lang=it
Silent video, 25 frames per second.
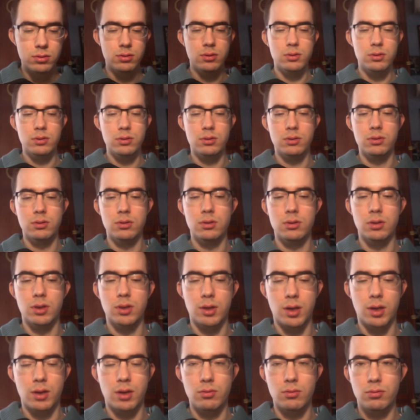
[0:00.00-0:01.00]
eh,
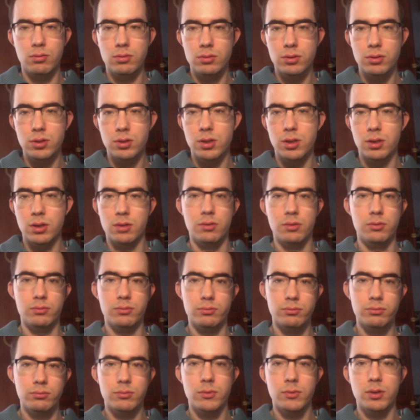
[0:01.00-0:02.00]
che non
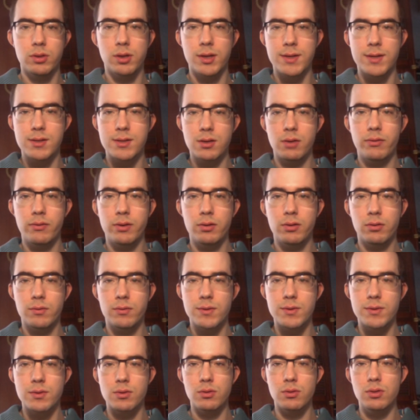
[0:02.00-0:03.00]
eh, risolvano
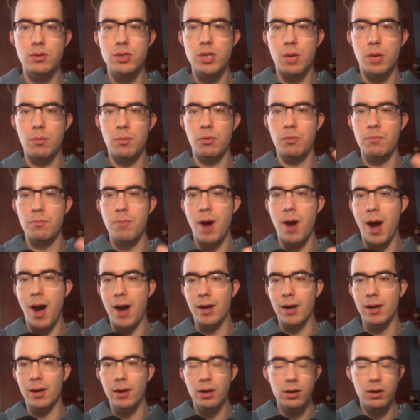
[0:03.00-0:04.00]
questo diciamo
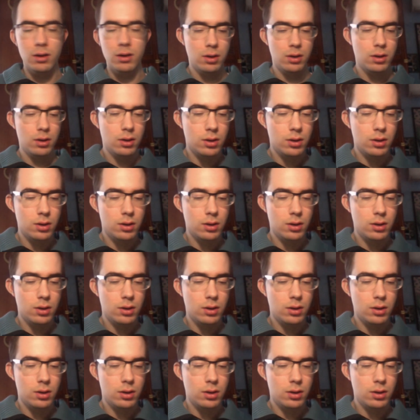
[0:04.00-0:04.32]
bug